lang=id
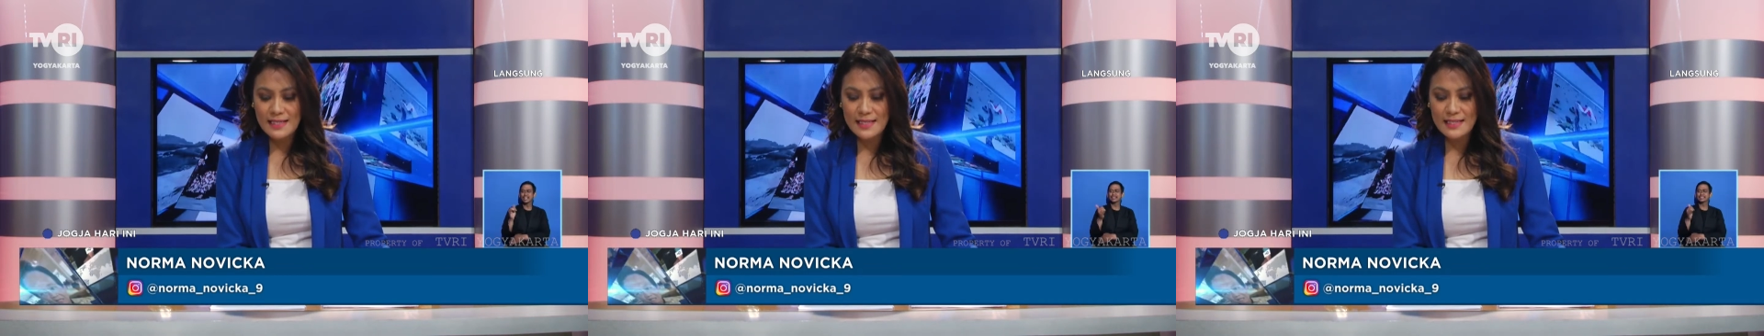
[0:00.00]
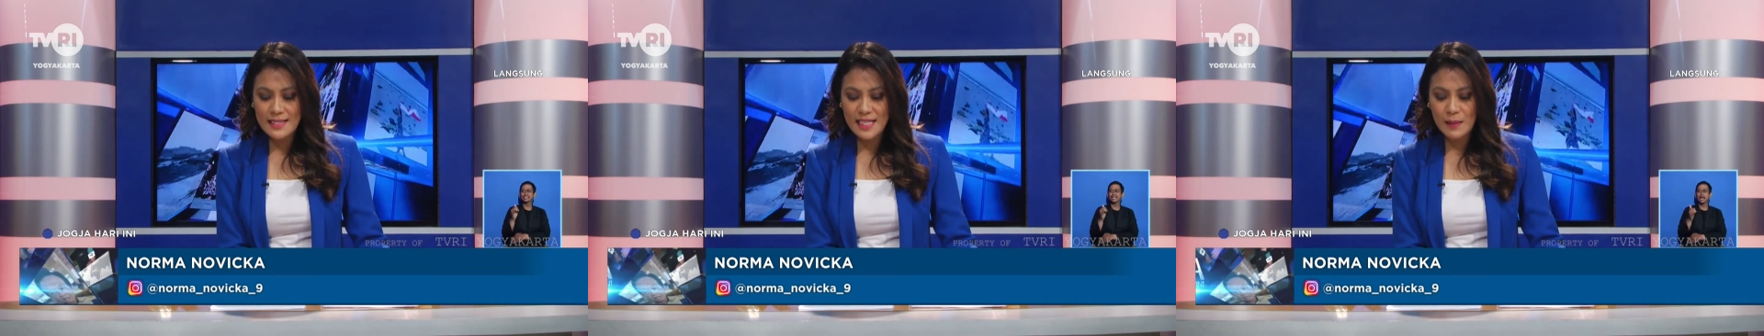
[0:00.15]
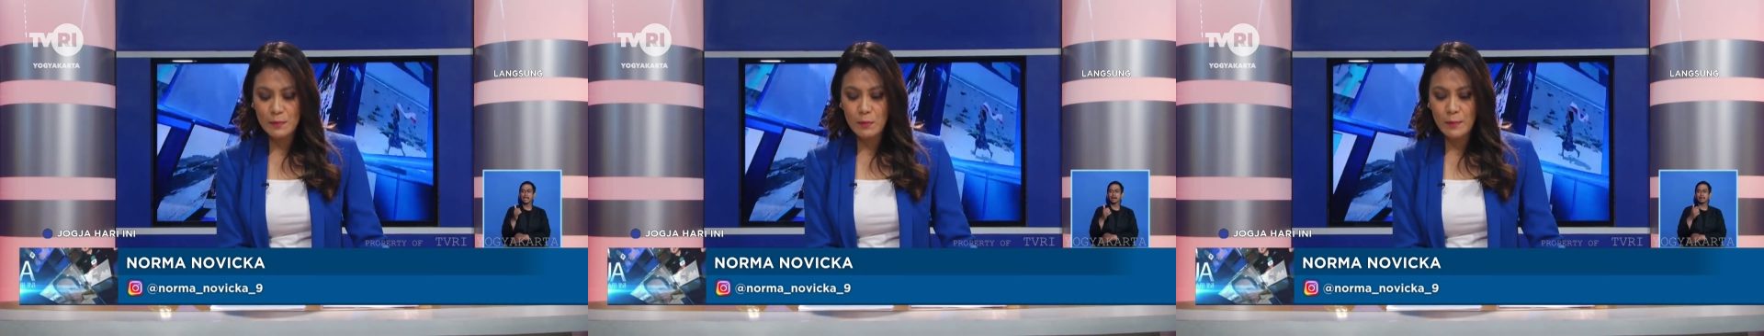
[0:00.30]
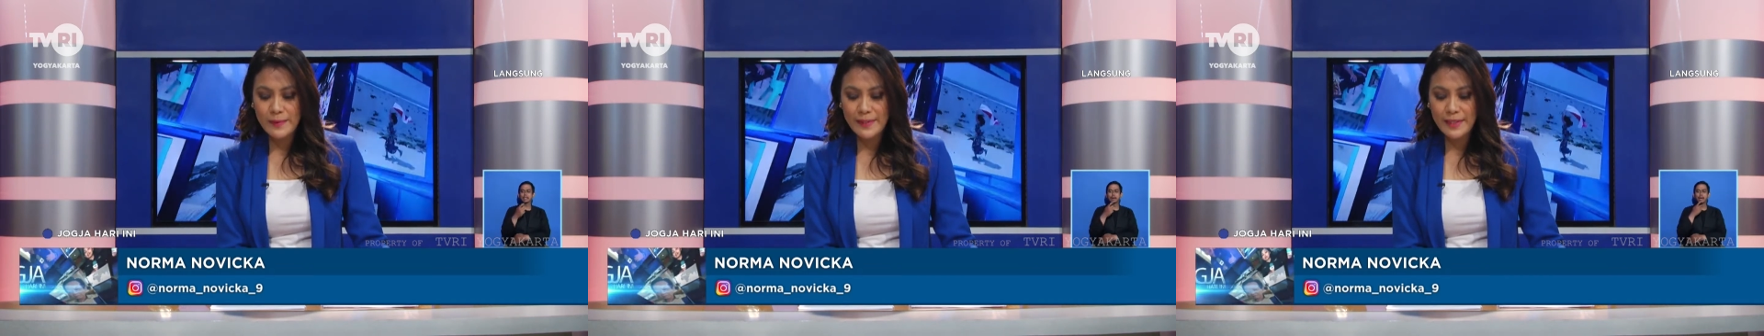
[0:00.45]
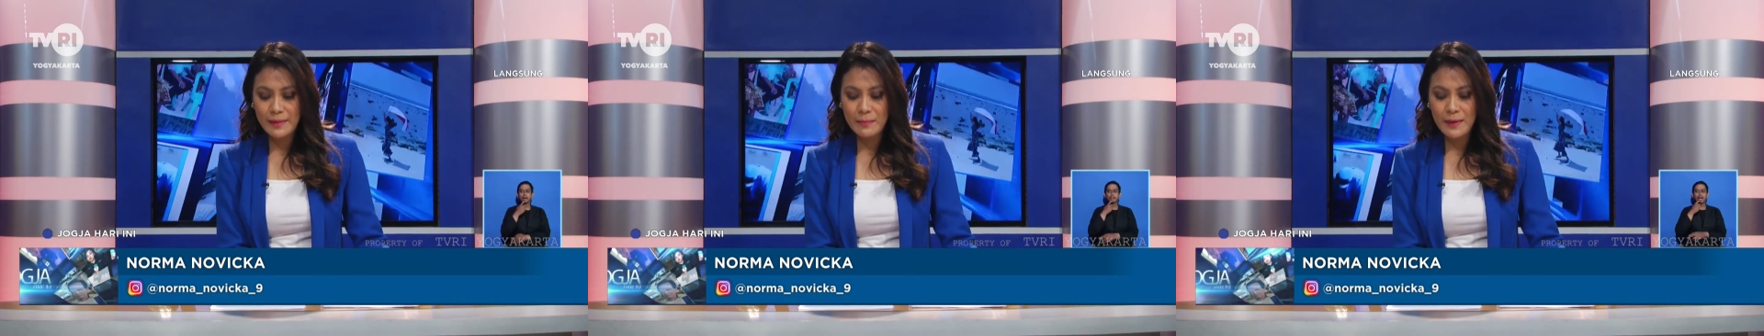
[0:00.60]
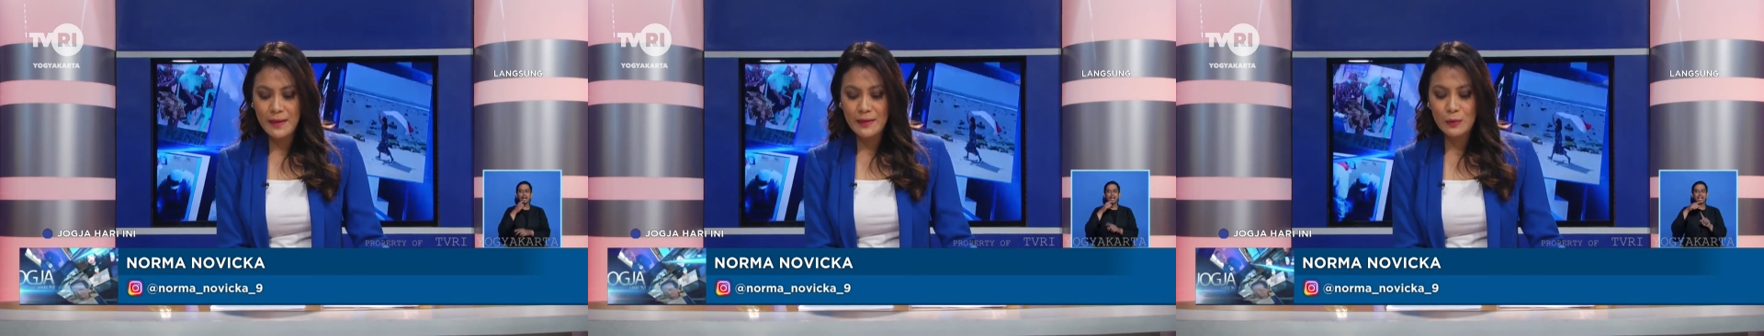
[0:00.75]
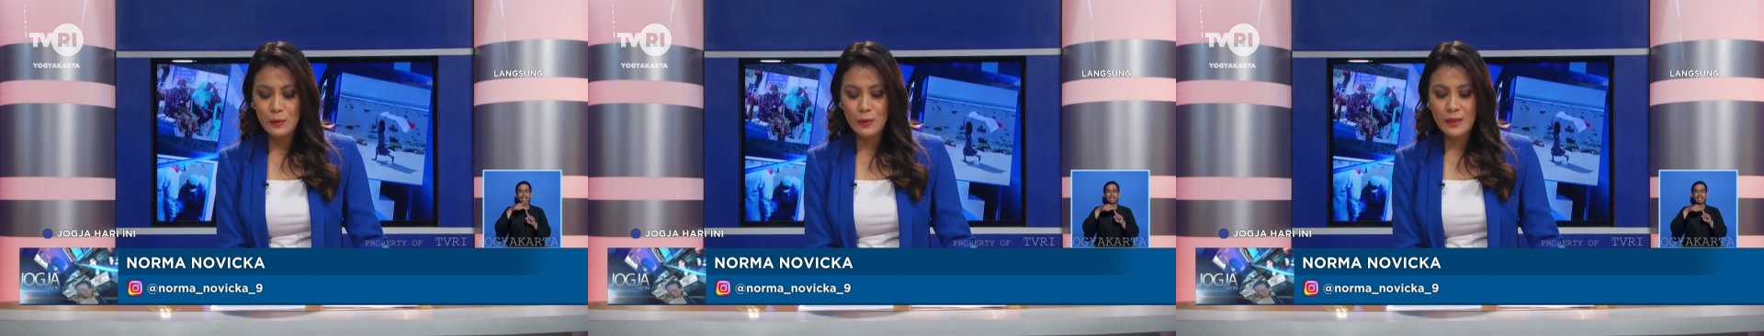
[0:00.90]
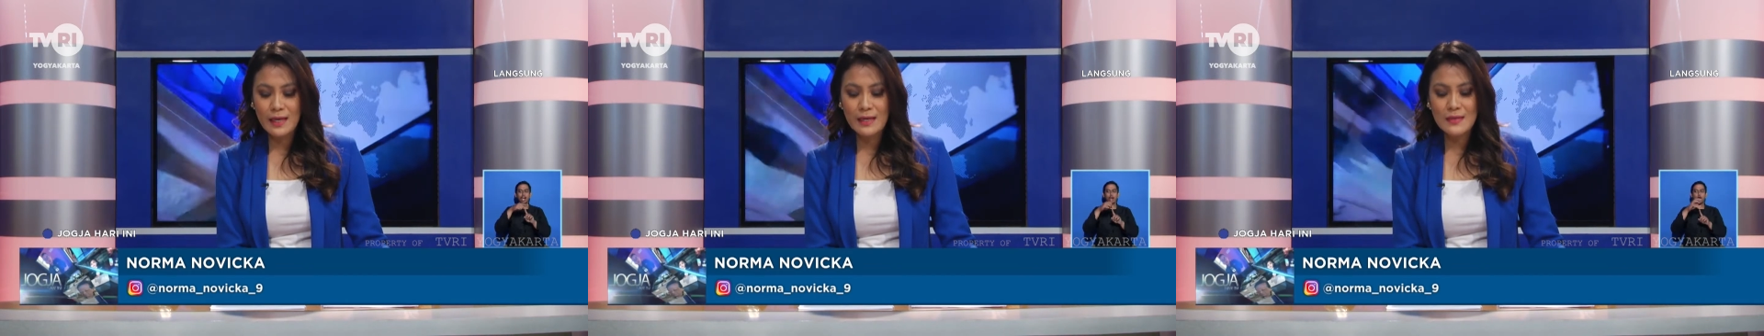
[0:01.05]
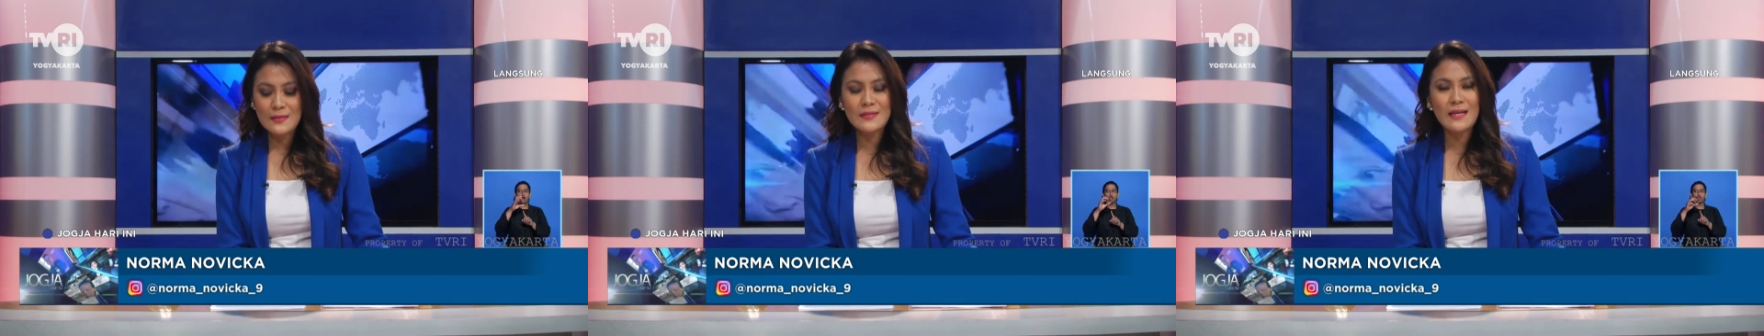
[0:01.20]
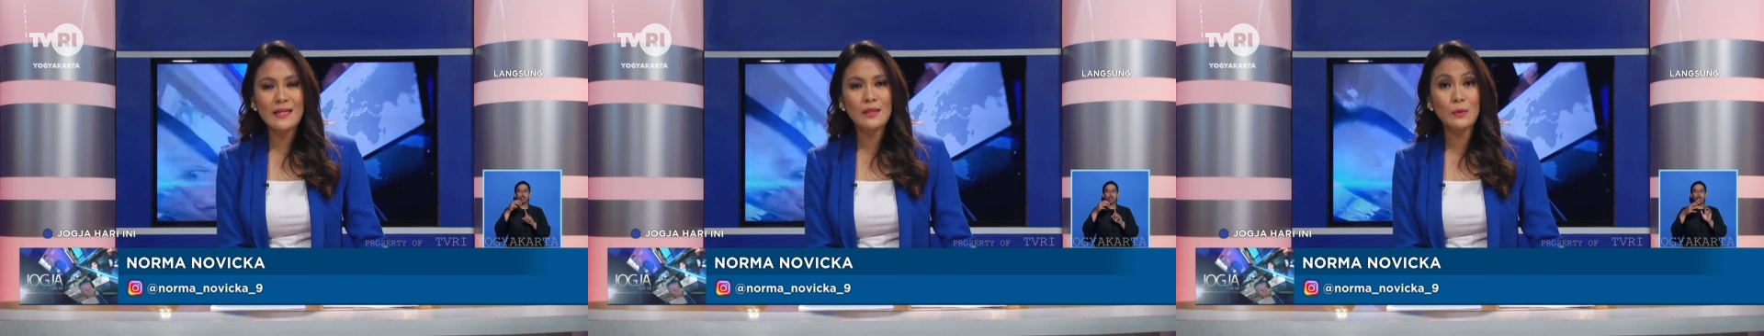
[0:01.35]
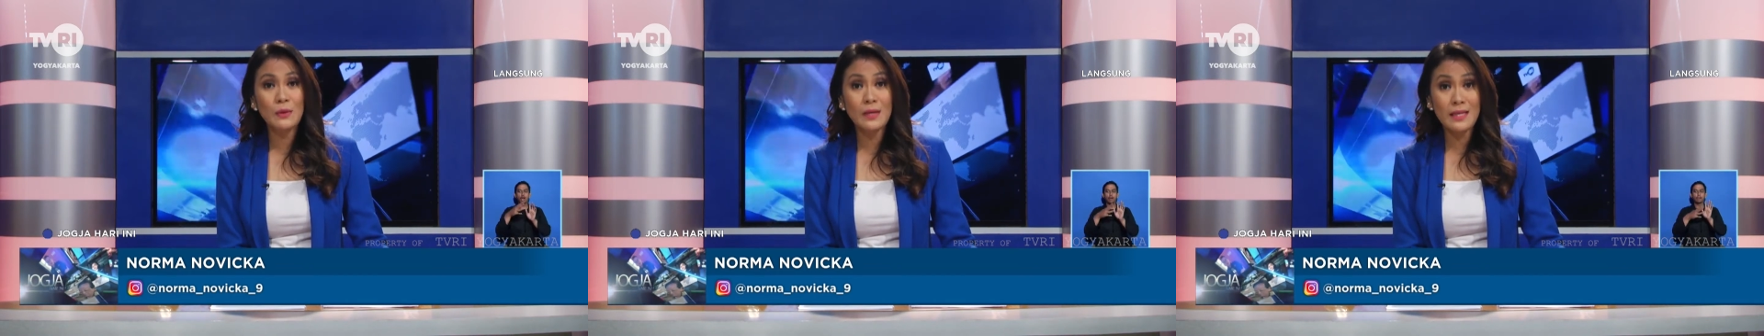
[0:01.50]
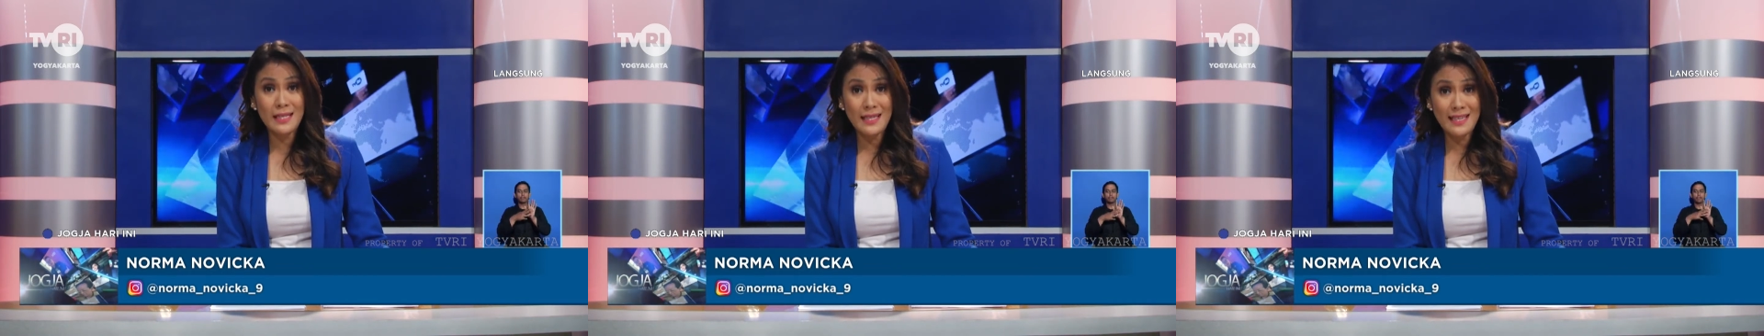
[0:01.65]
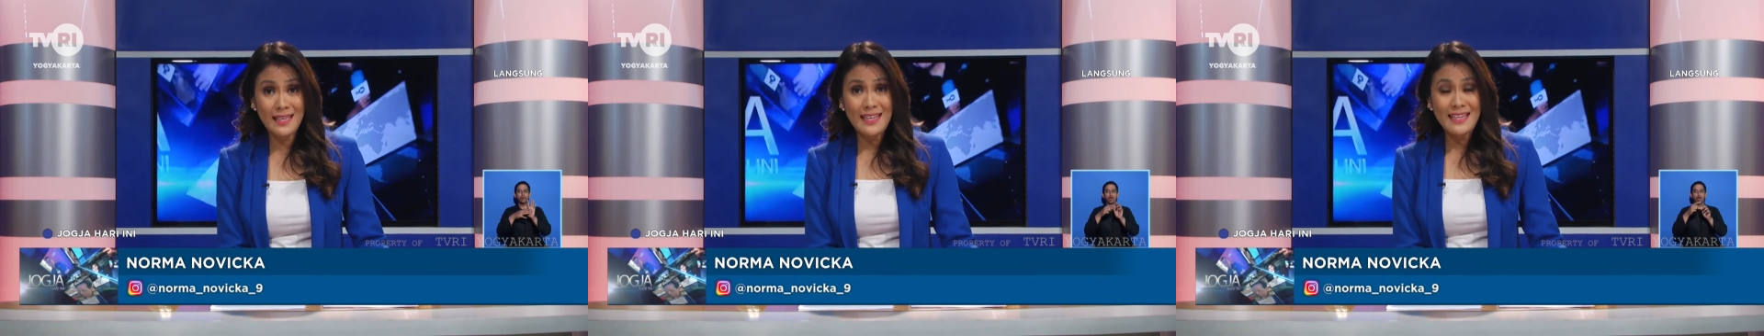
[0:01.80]
asal Kabupaten Bantul yang satu
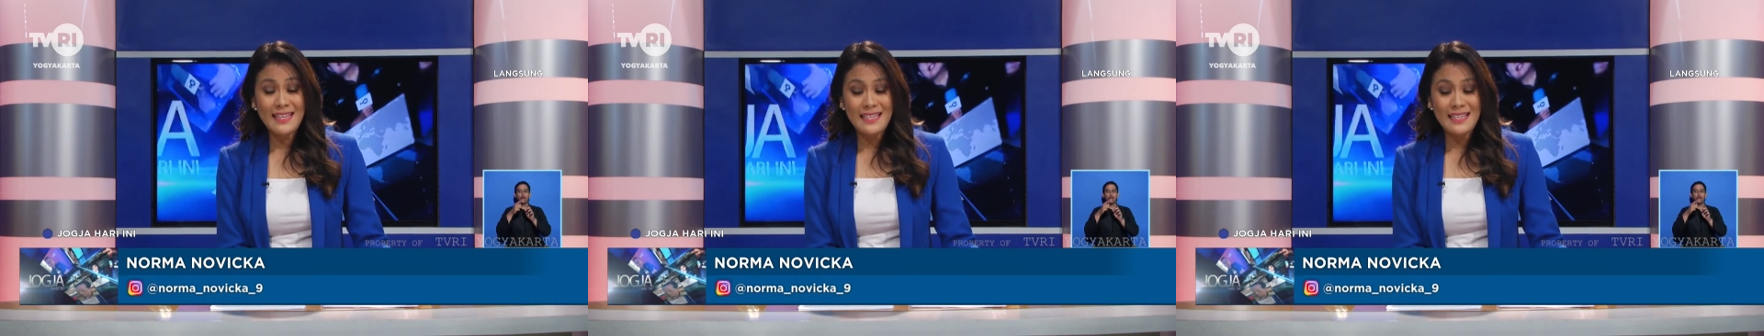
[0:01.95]
ini.